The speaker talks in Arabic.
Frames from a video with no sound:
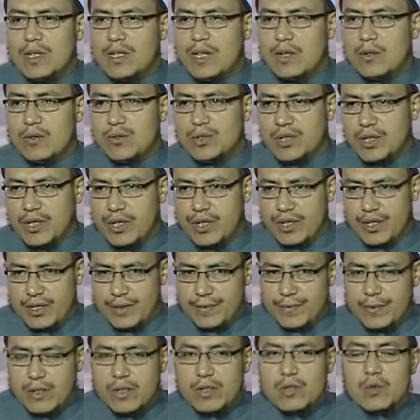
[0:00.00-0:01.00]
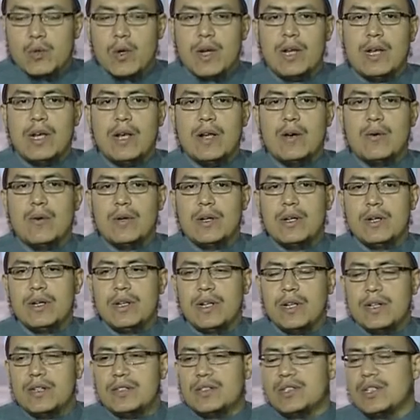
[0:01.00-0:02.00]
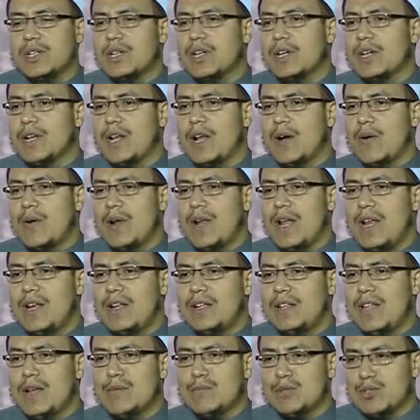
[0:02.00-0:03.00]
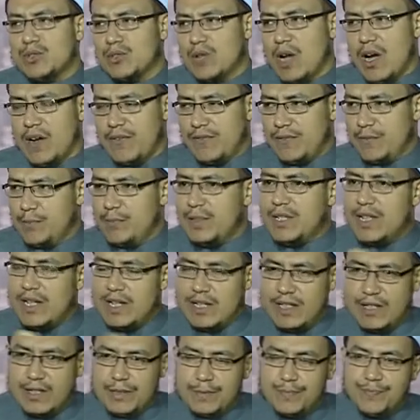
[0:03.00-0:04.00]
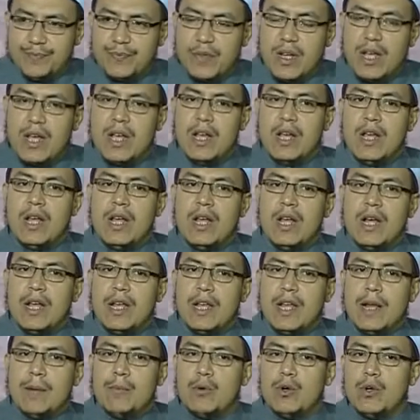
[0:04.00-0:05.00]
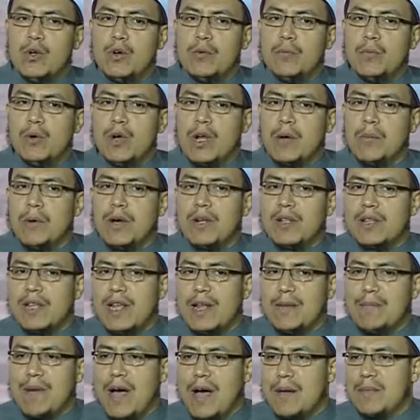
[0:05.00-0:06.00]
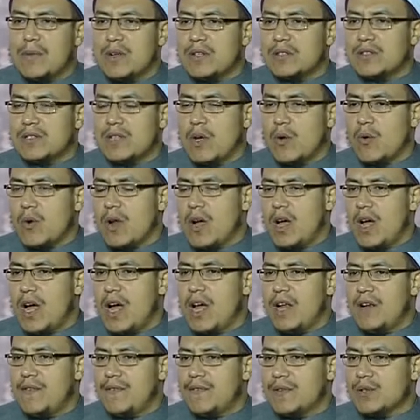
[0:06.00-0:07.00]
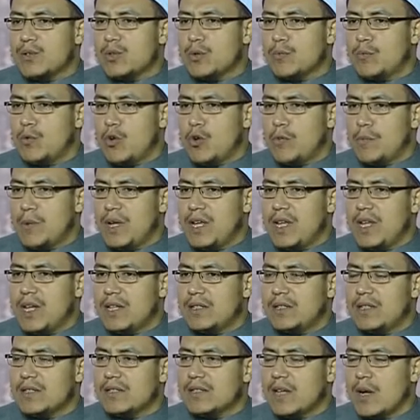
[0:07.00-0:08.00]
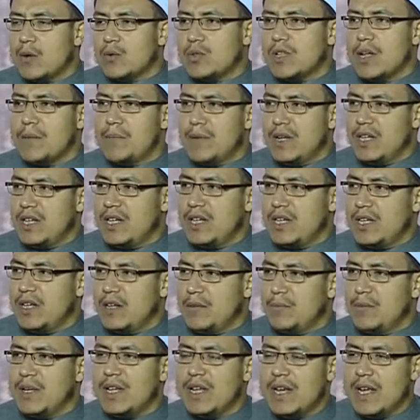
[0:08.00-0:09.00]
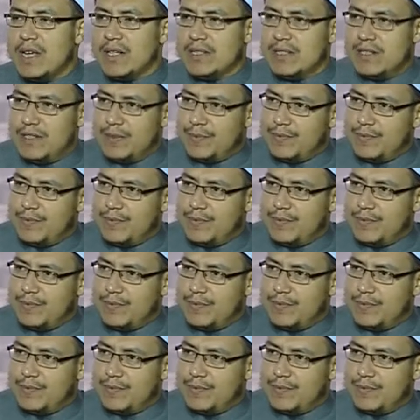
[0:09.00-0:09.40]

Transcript: ده له شقين السؤال الاول الشق الاولاني ده مش ضعف بدليل نابليون بونابرت لما عمل الثوره 1789 ميلادي